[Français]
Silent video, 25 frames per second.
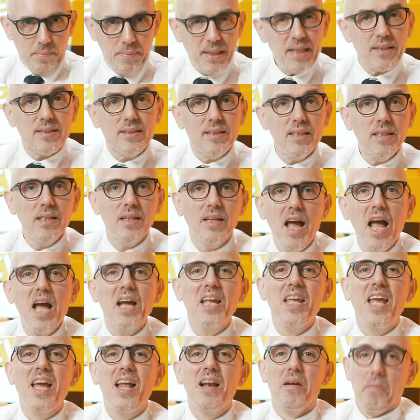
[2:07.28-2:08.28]
Merci
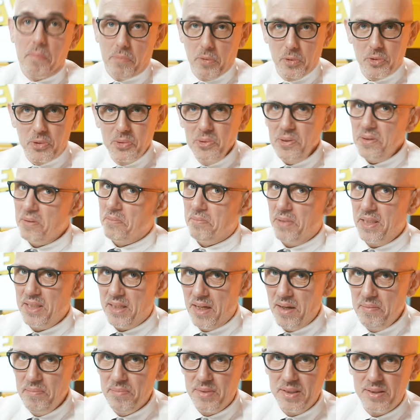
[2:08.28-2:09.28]
Ariel Bonjour
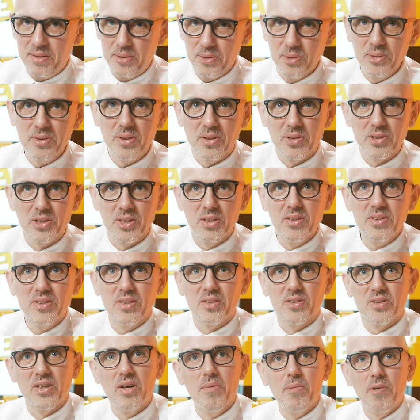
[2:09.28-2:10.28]
mesdames, messieurs, transgenres,
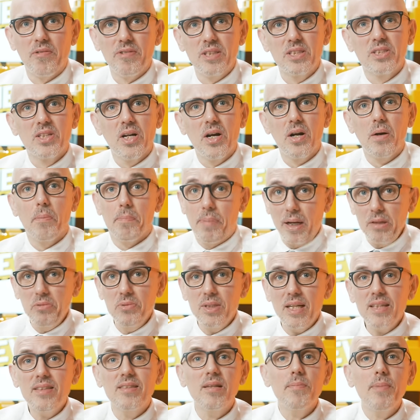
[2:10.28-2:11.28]
sans genre, mauvais genre,
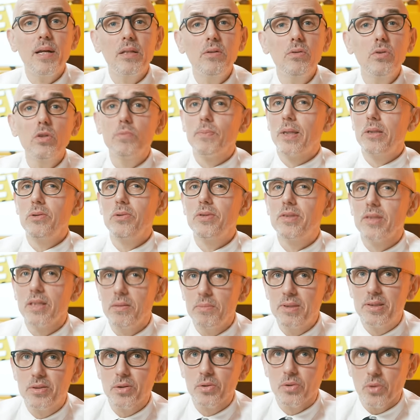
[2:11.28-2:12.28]
badounette c'est bad news, bad news c'est
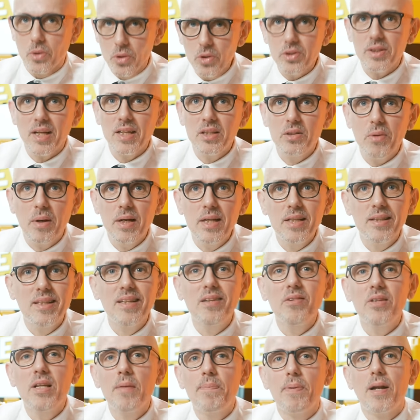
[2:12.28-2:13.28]
l'émission de l'autre
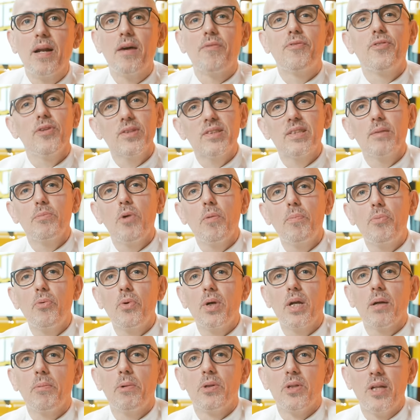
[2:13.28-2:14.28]
actualité, on n'est pas là forcément pour
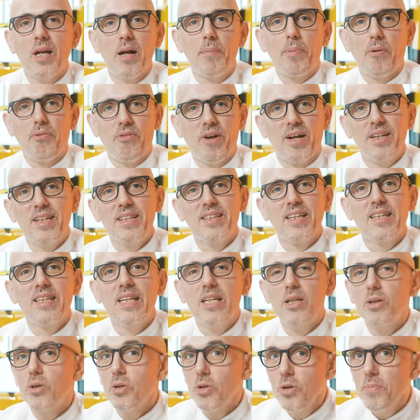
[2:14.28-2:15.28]
rire mais on est là pour faire un état des lieux de